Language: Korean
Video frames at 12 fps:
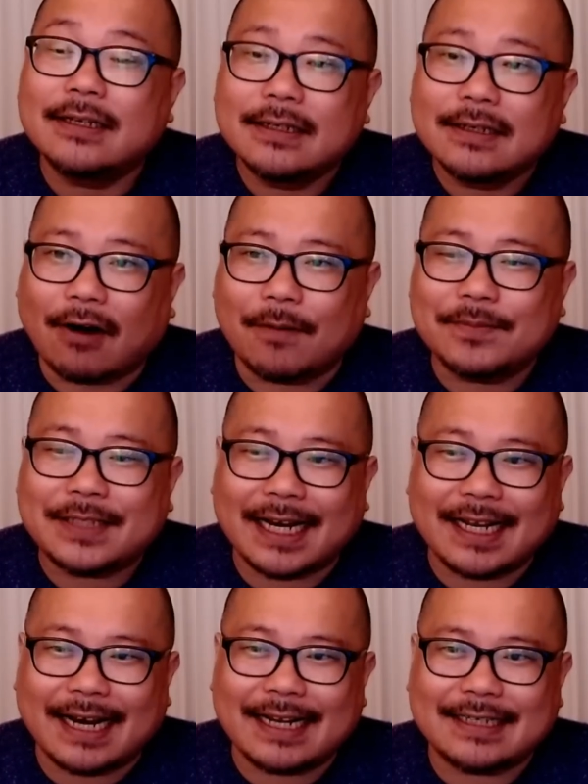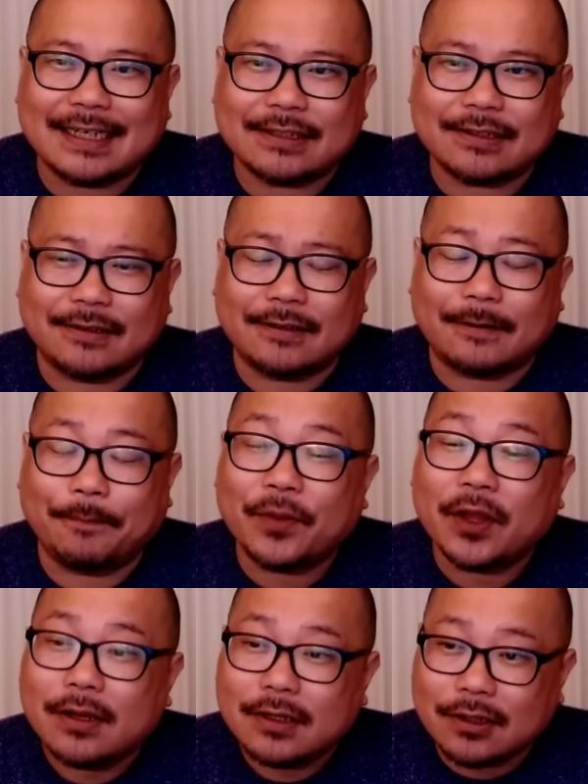검찰이라는 글에서
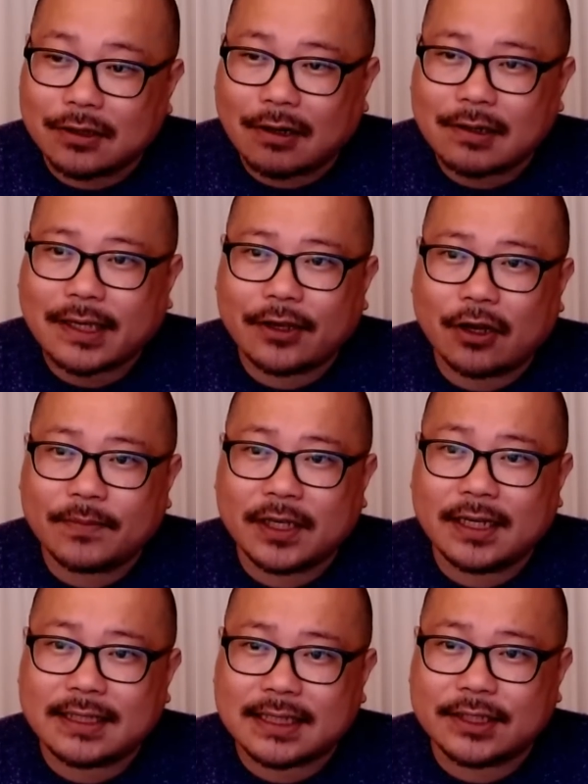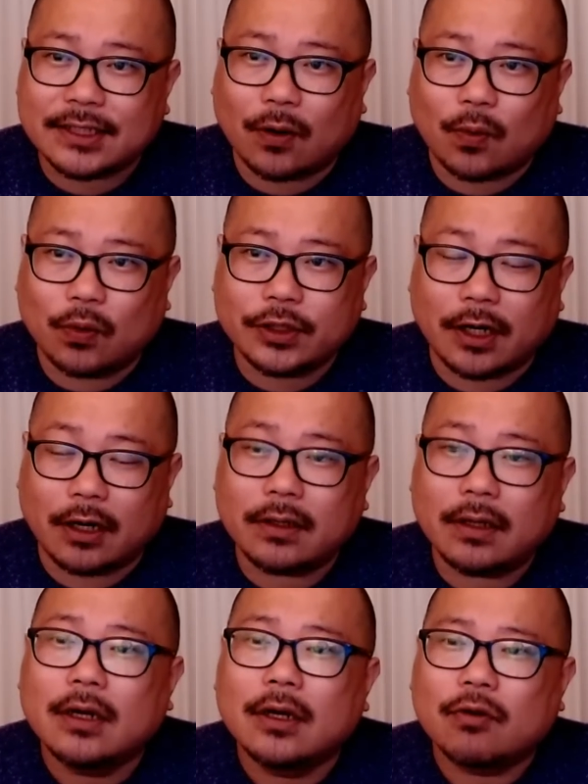8개 혐의 징역 5년,
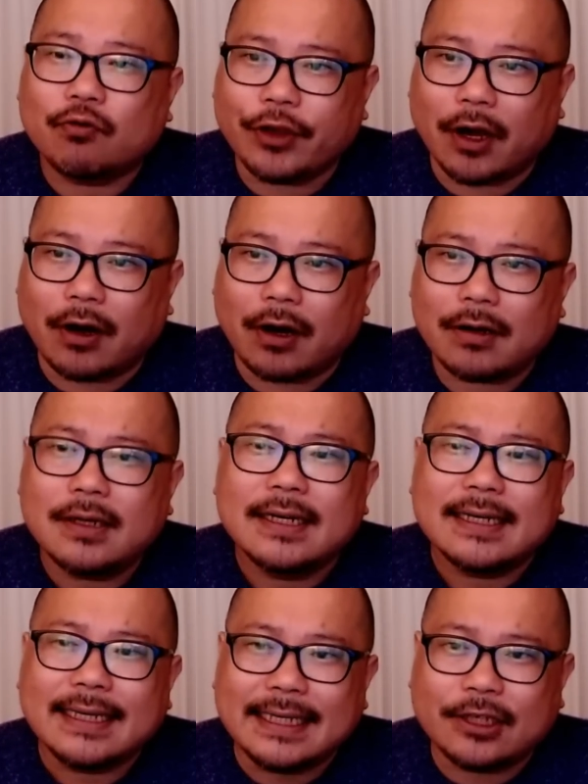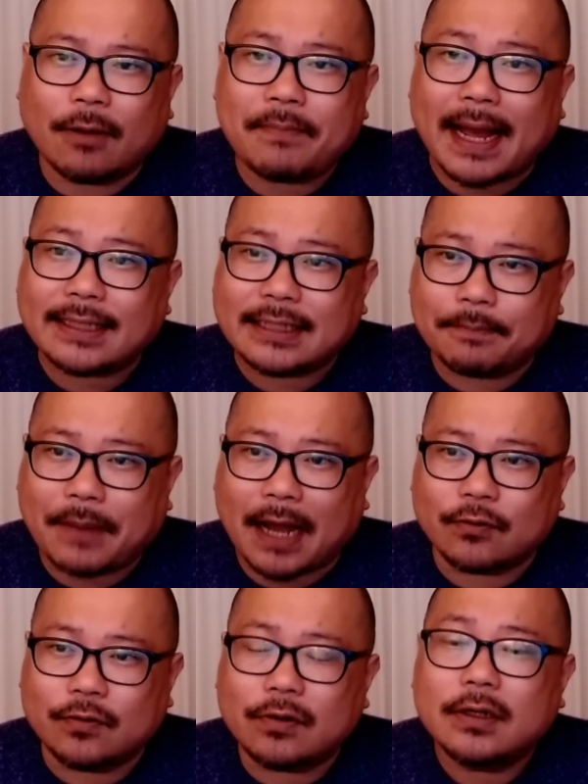구형 2년 반 재판
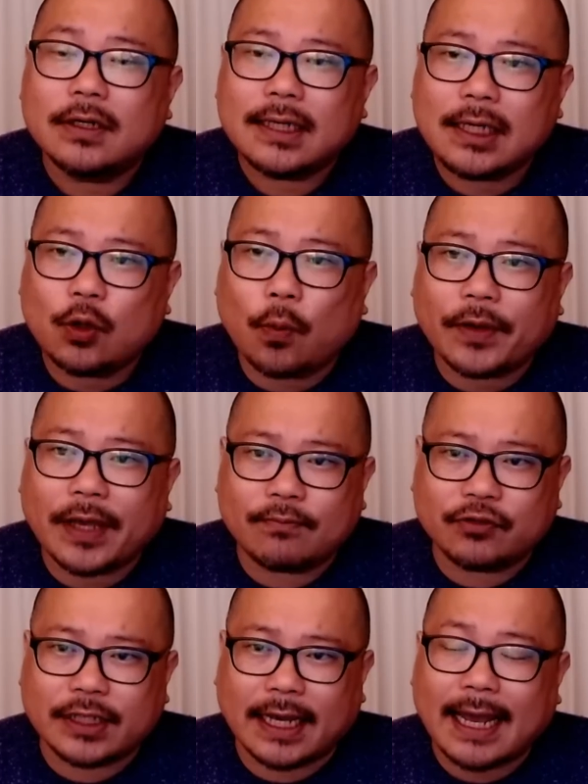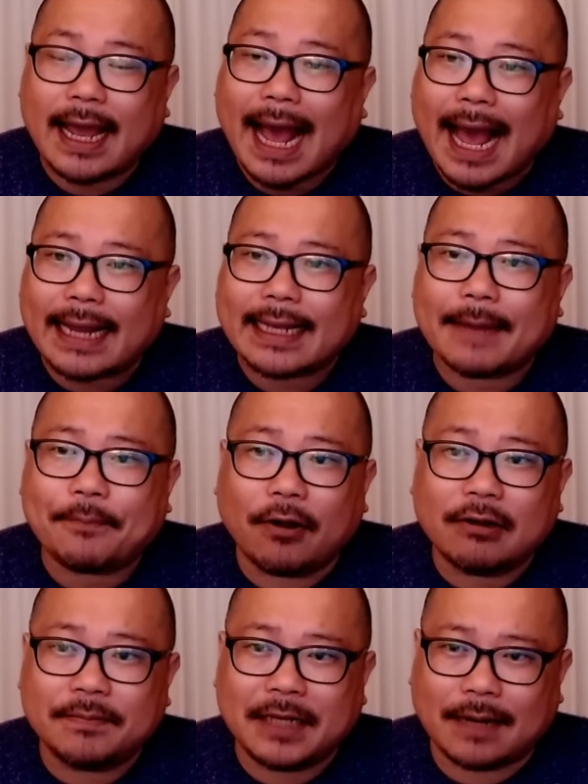후 7개 무죄, 1개
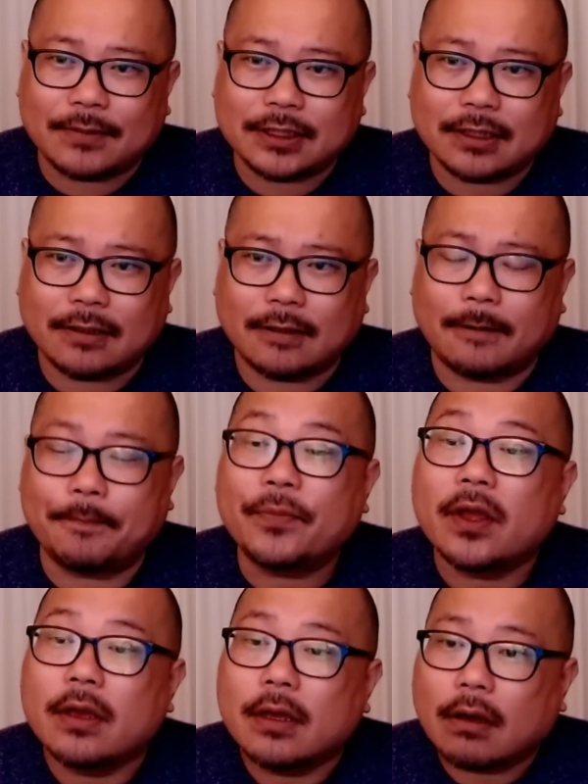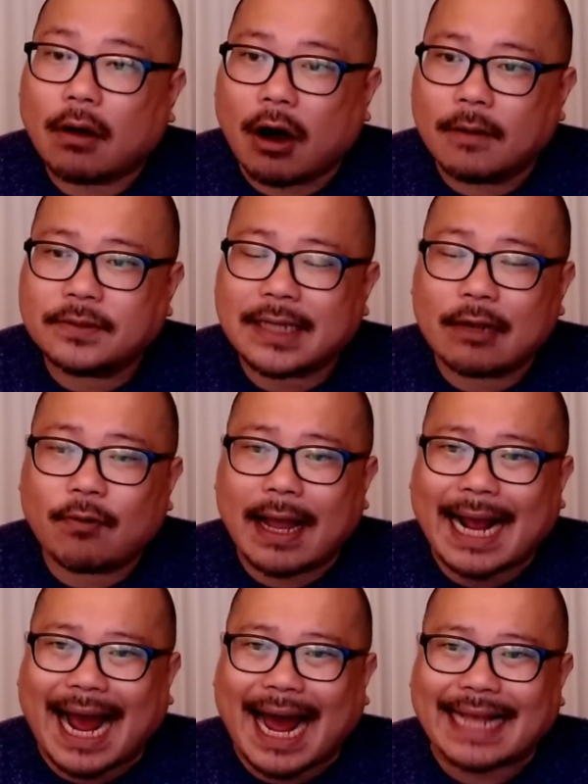벌금이라면서 검찰과
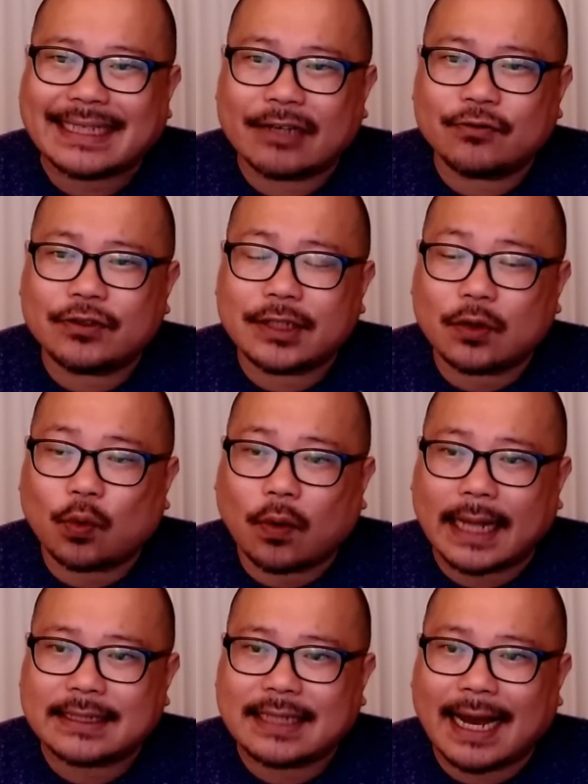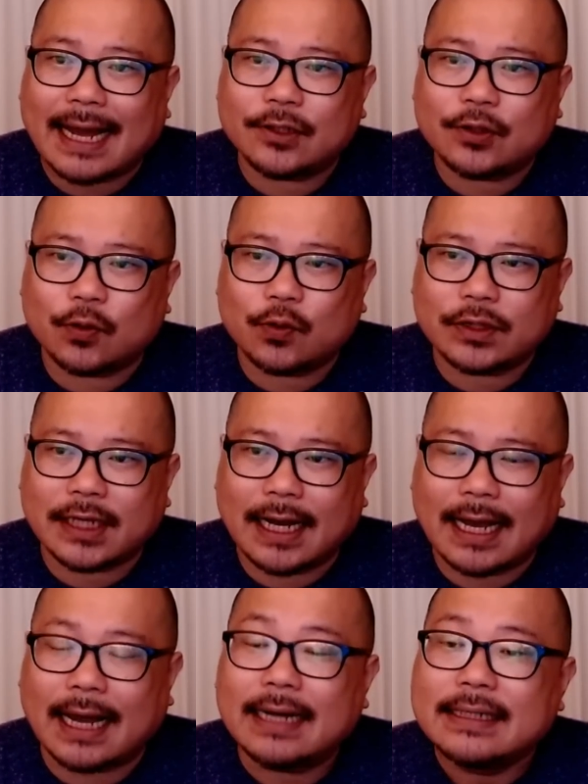가짜뉴스에 똑같이 당하는
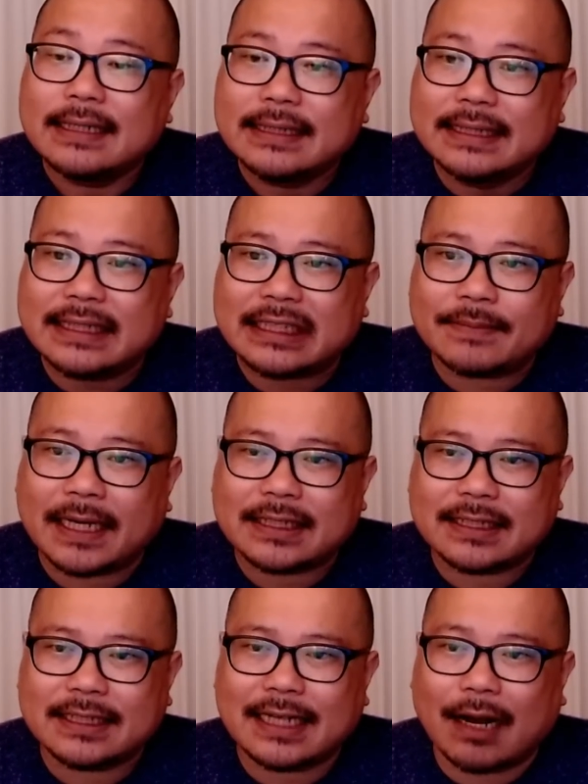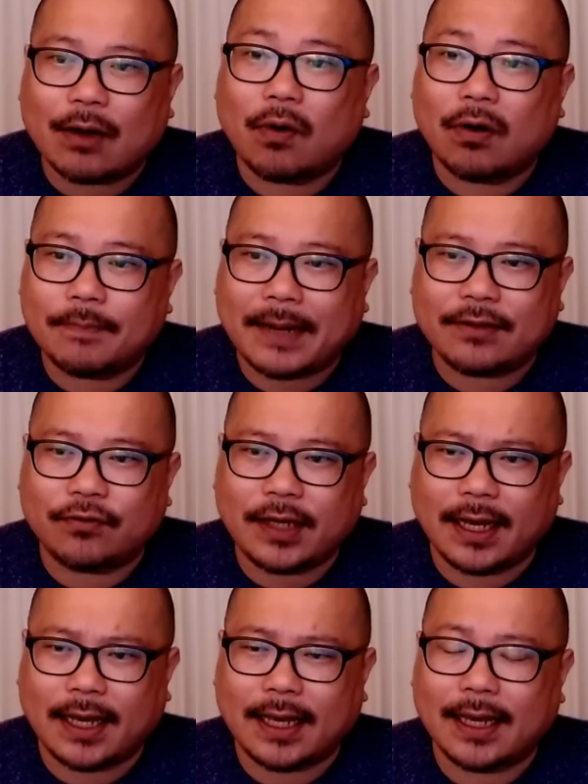저조차 의심했으니라고 언급한
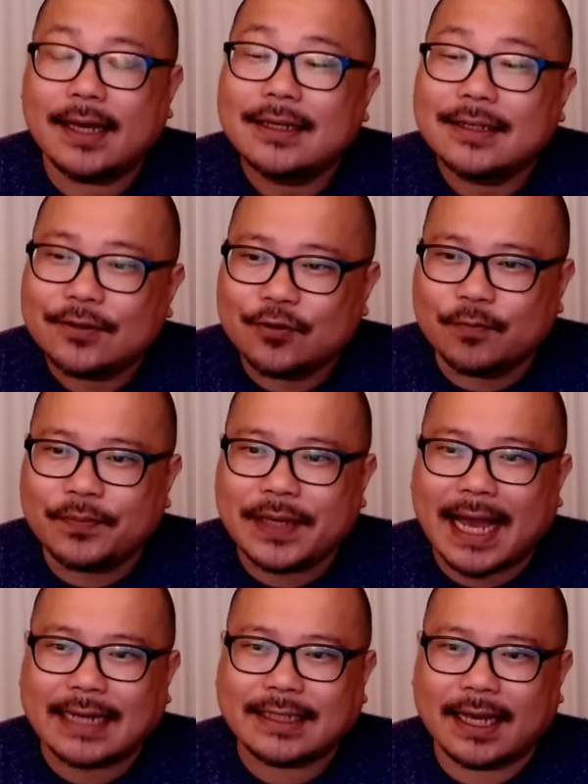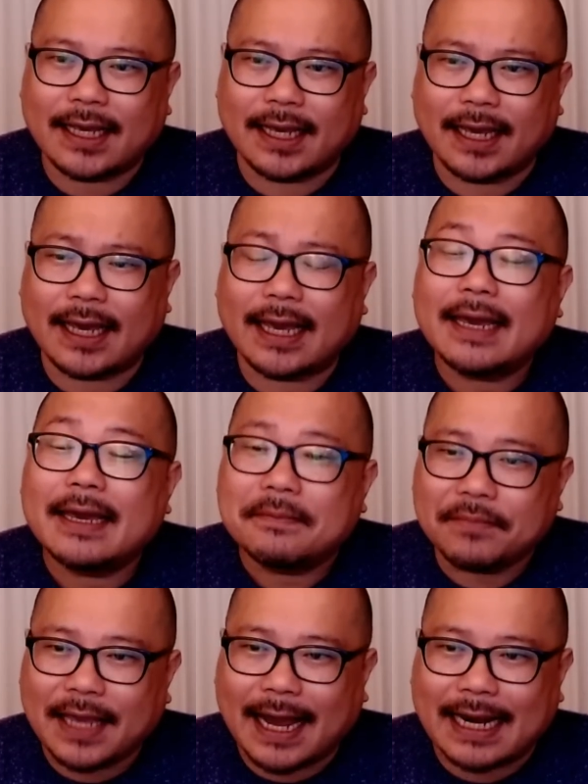뒤에 윤미향이에게
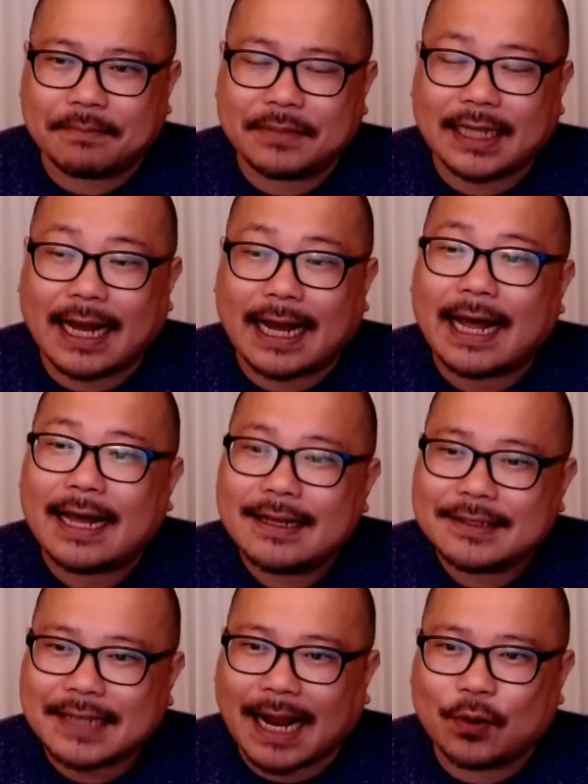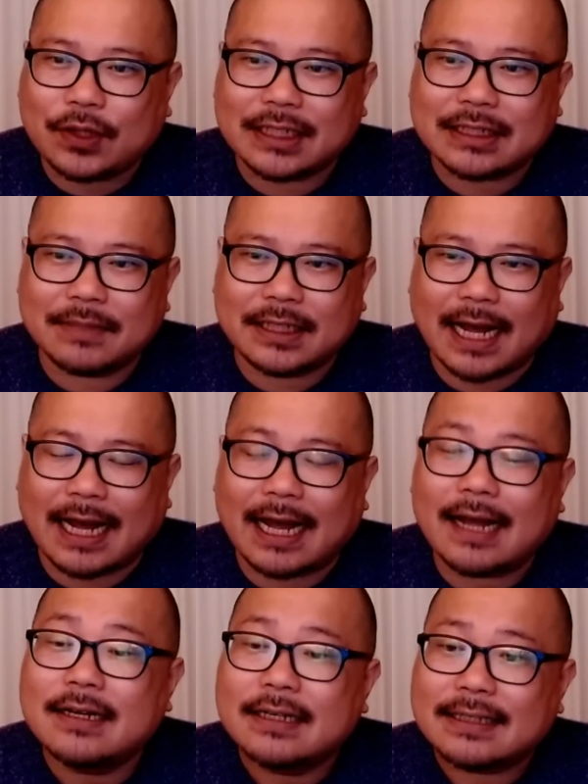미안합니다. 잘못했습니다.
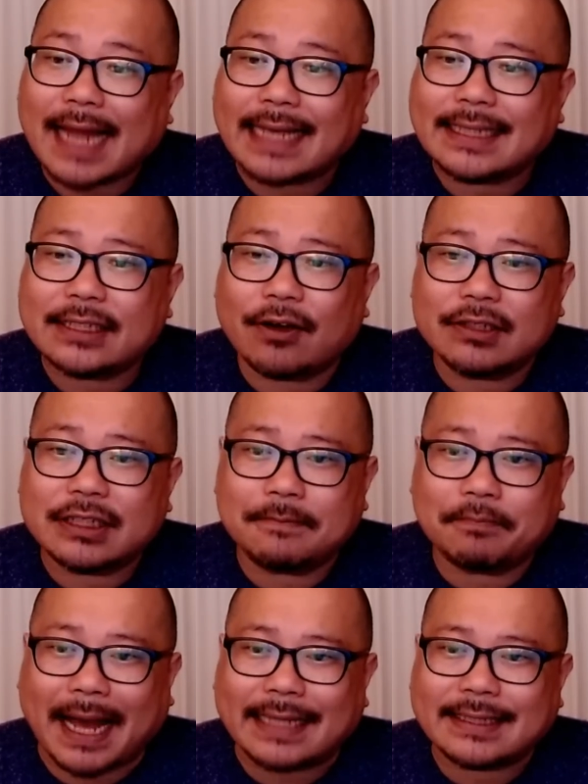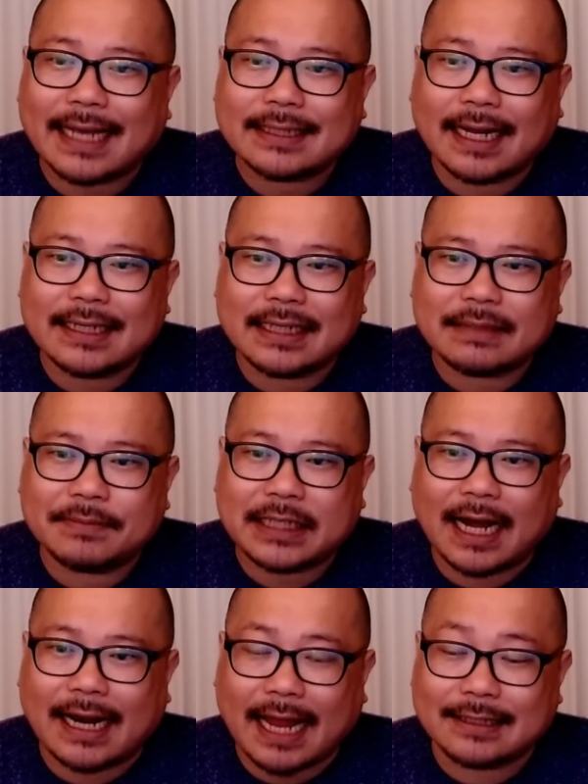다시 정신 바짝
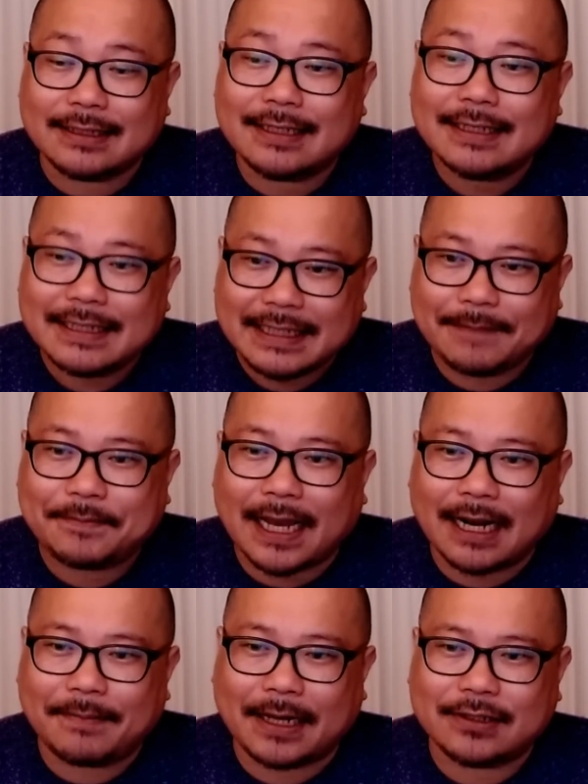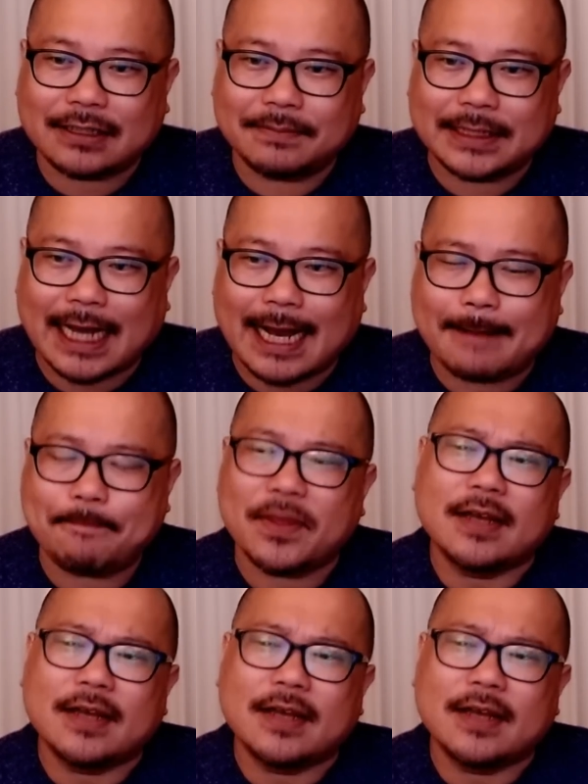차리겠습니다. 라는 입장을 밝혔습니다.